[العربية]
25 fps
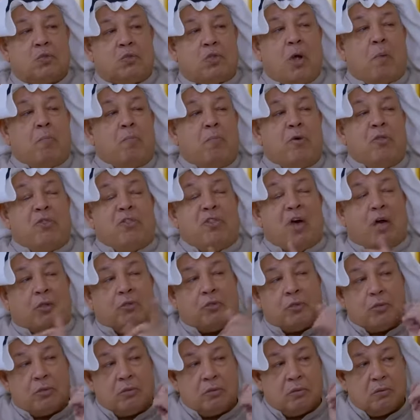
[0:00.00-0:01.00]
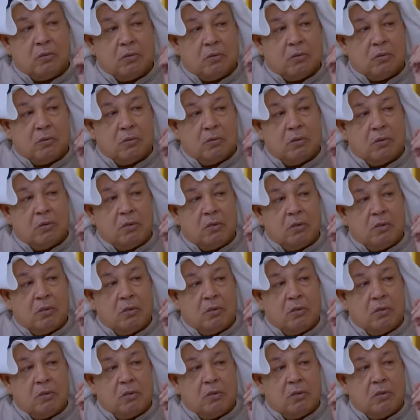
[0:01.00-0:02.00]
جمع الذات
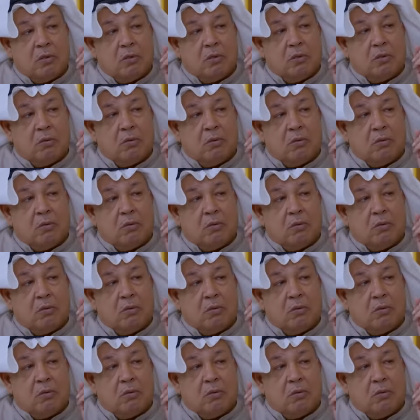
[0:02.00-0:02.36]
الله